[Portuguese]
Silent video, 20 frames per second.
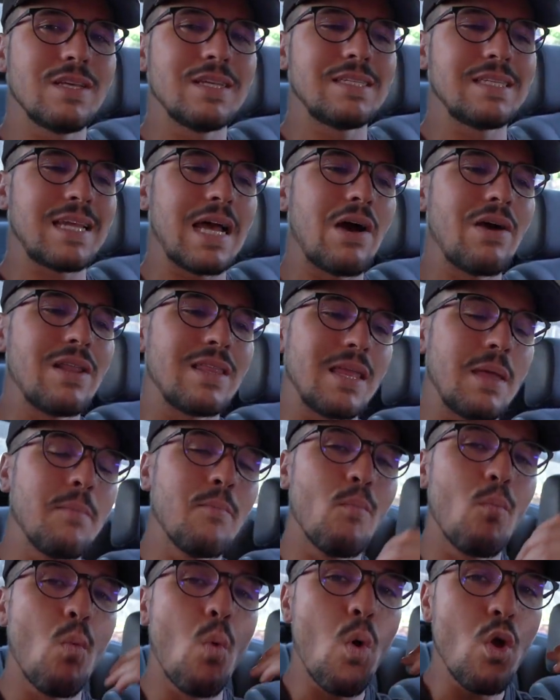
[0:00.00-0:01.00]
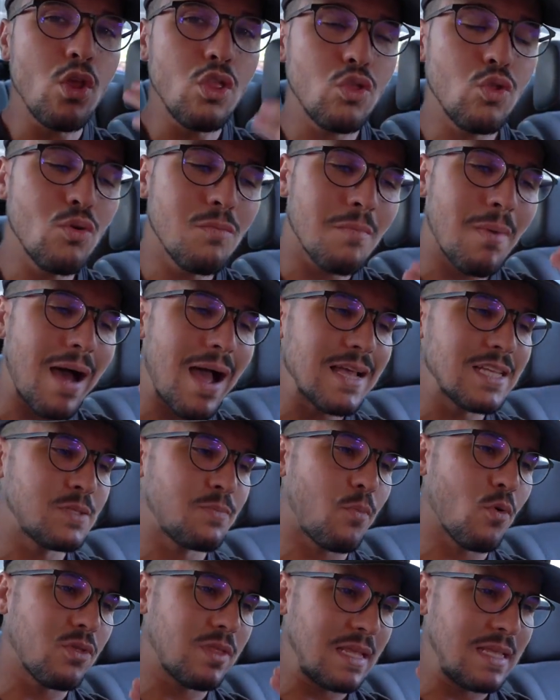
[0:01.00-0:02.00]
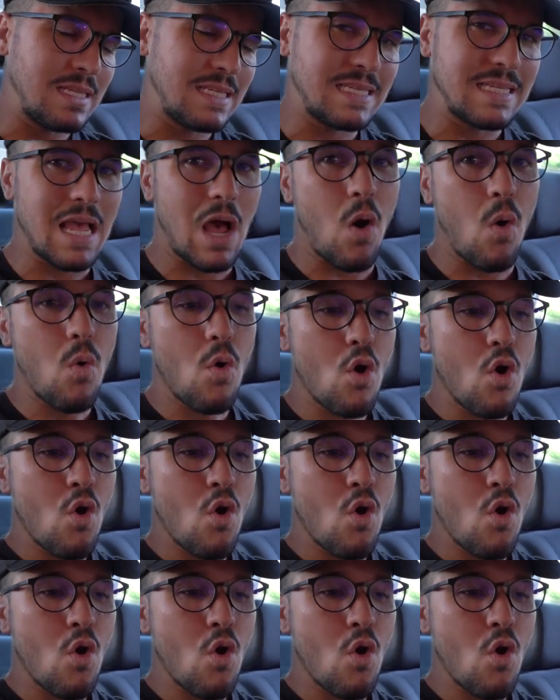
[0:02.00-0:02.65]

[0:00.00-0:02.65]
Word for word: que esse carro ele tem muito mais potencial